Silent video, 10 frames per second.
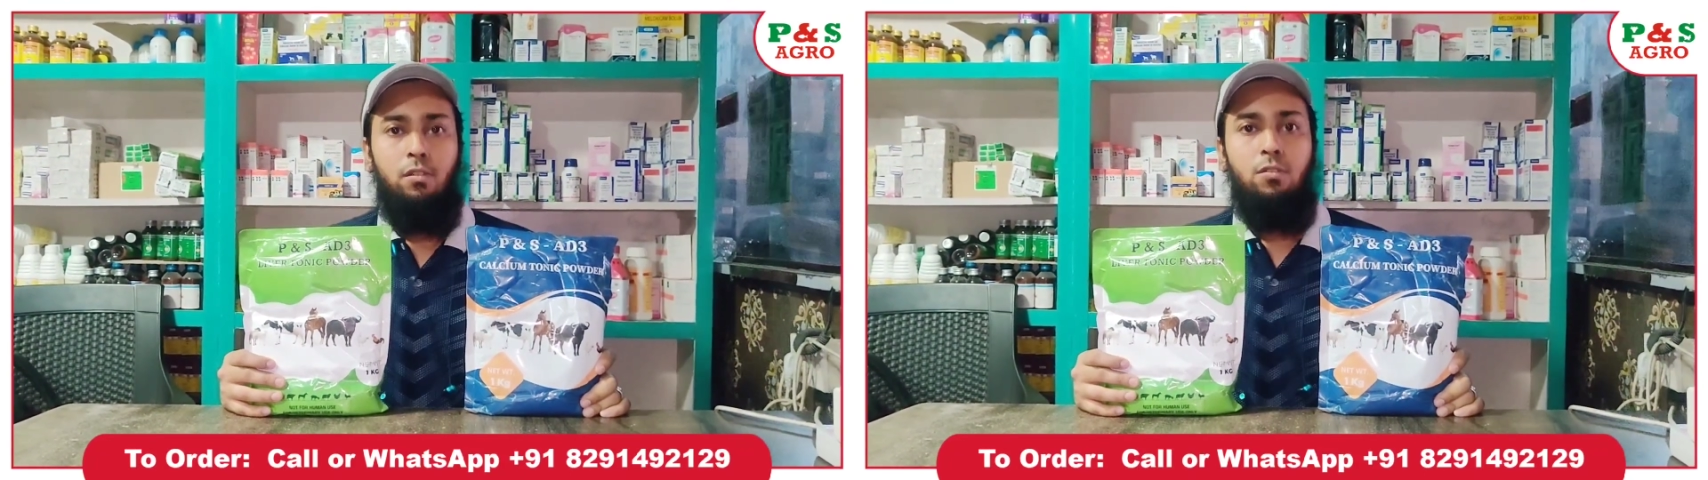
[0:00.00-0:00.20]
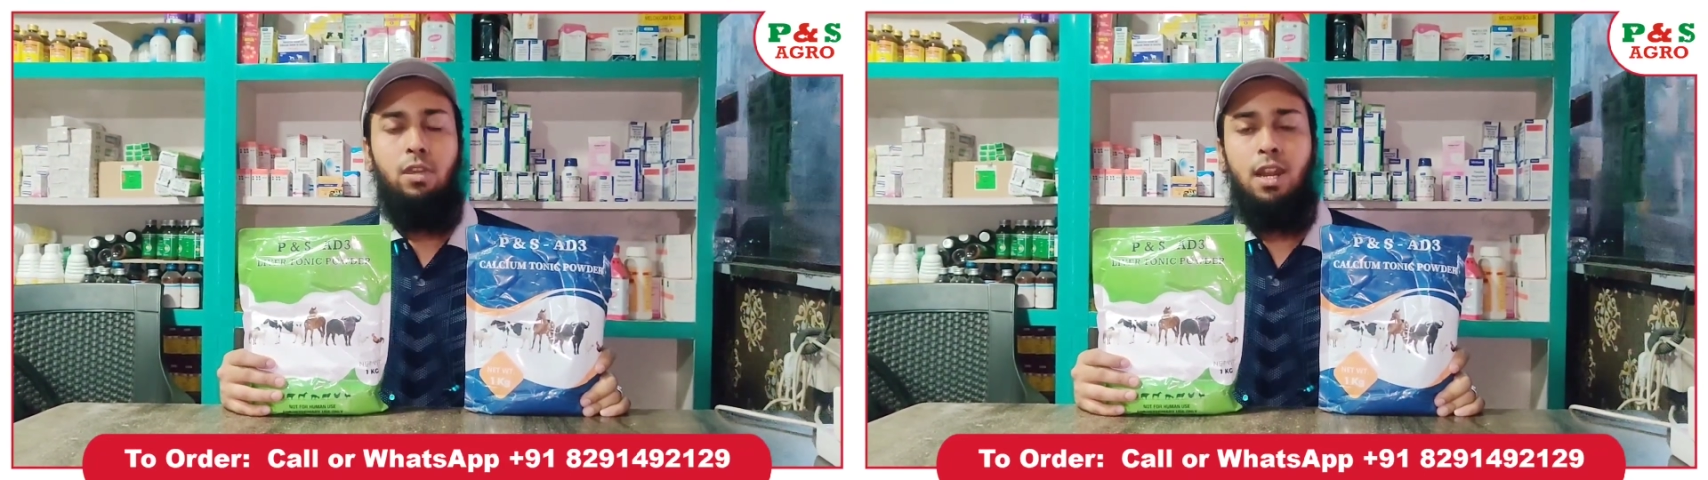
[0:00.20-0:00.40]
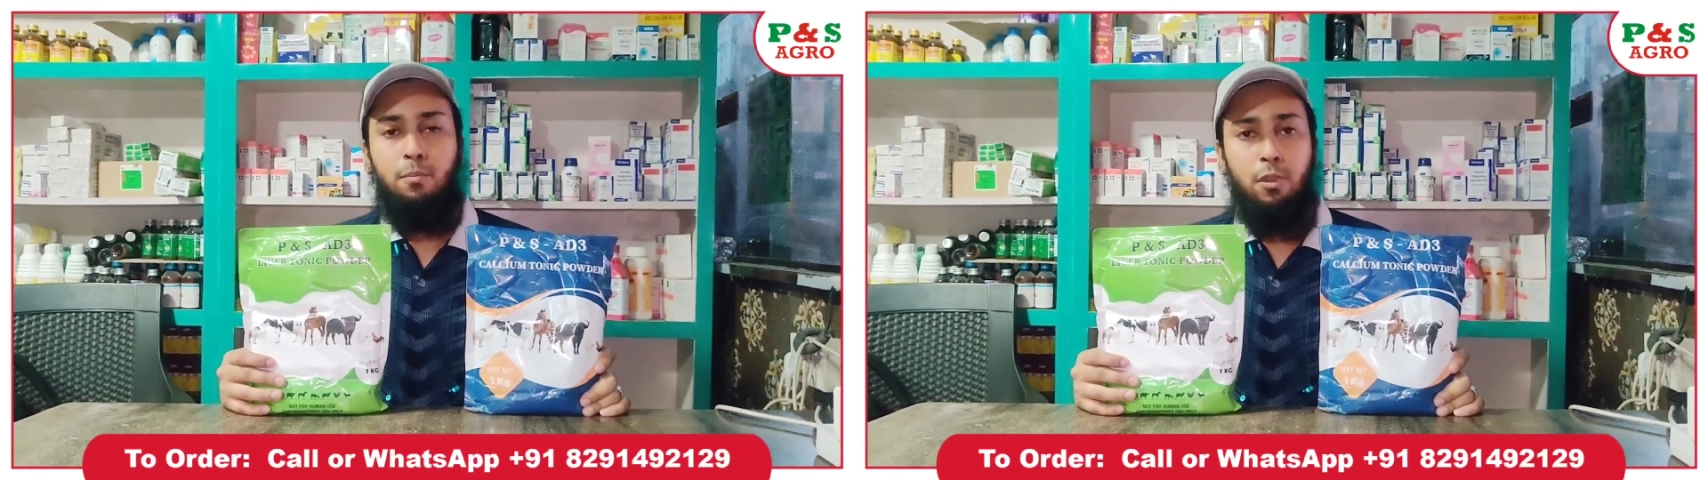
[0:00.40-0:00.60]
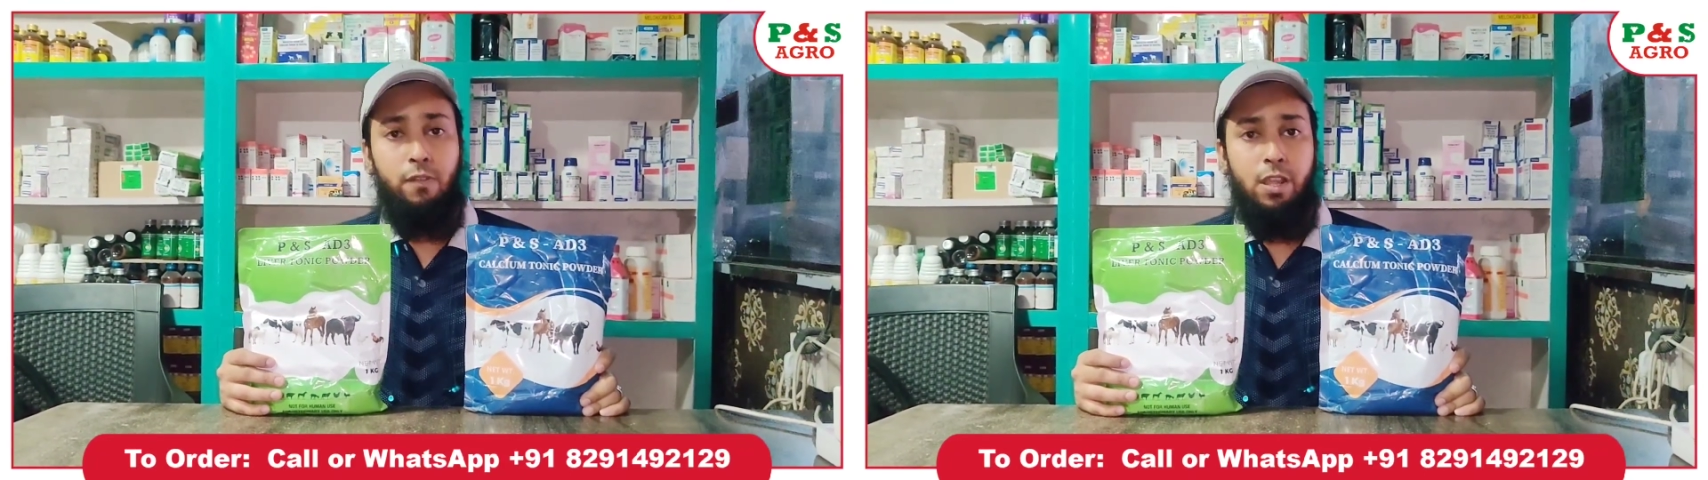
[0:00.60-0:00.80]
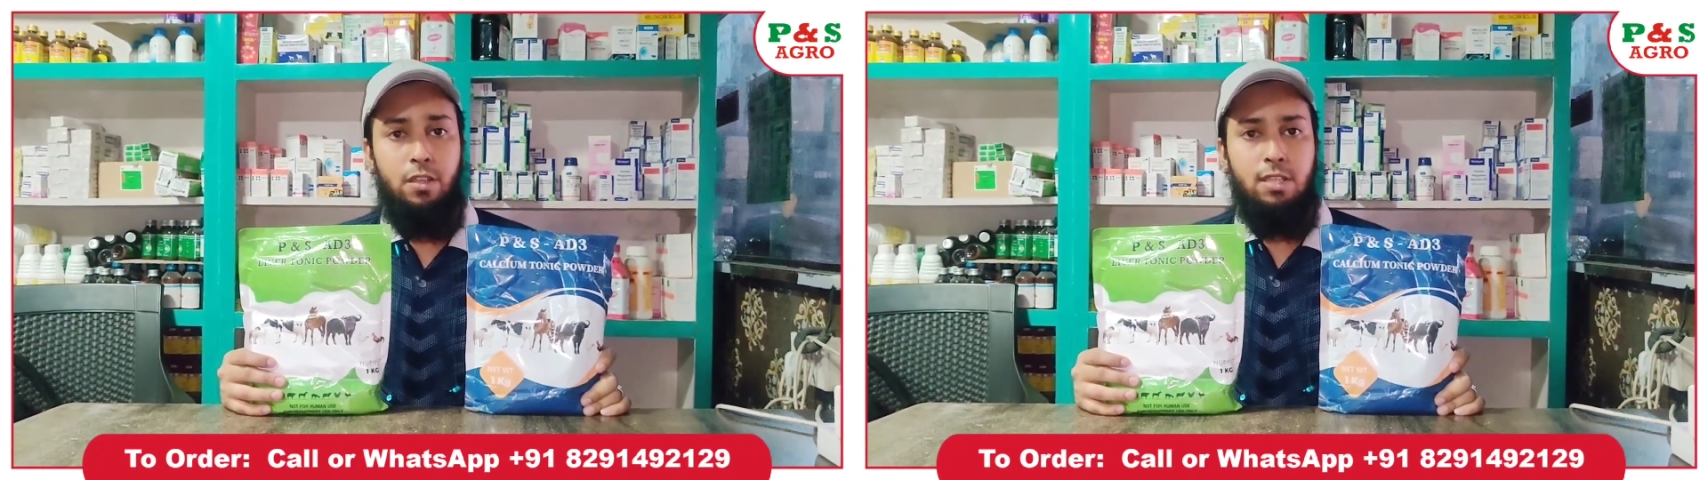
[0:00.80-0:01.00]
तो अगर आपको
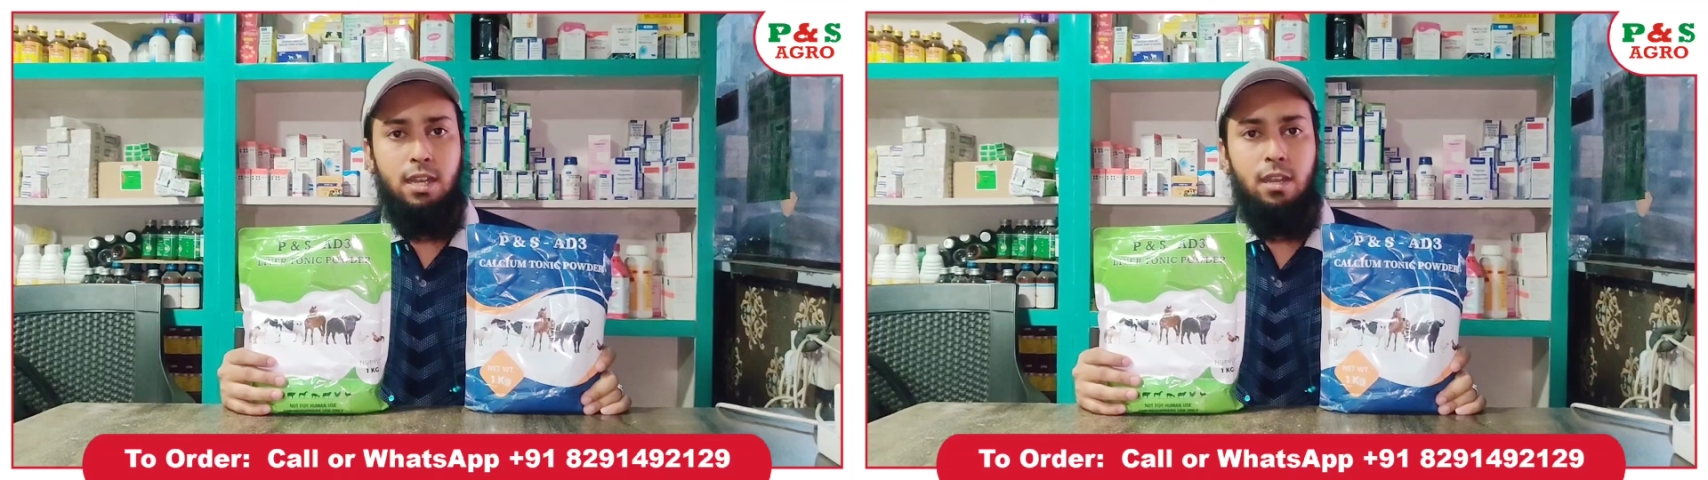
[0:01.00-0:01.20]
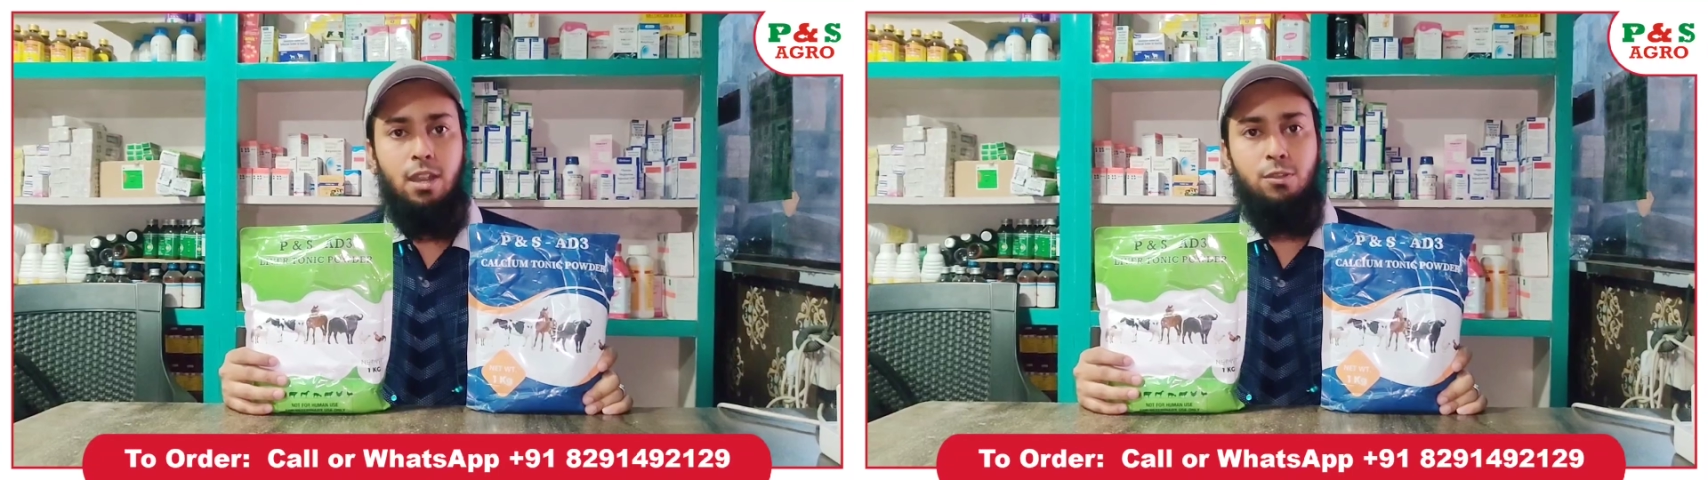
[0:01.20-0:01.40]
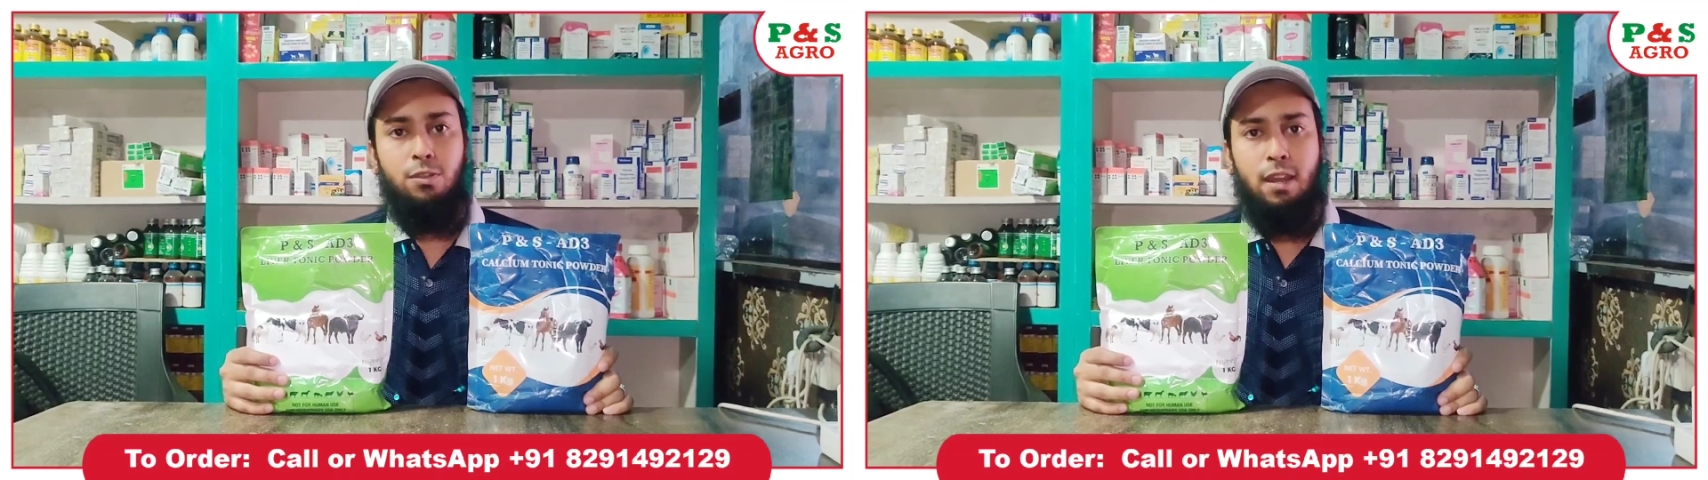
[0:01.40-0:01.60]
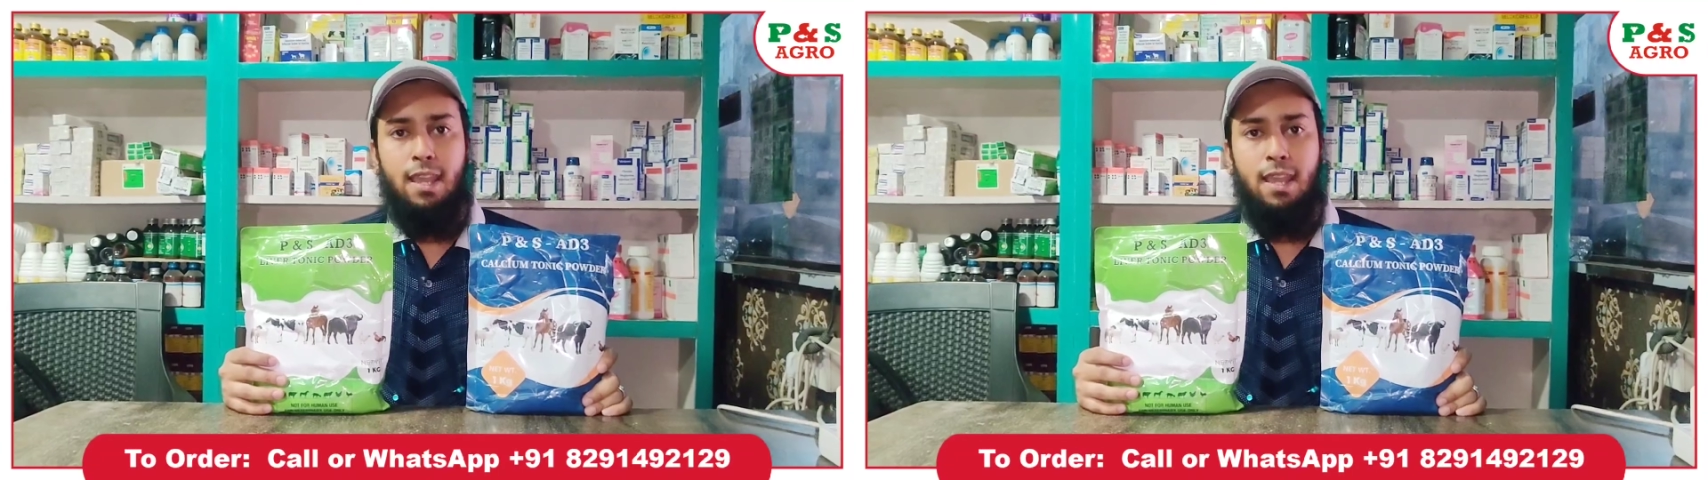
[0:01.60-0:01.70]
वीडियो अच्छा लगा हो तो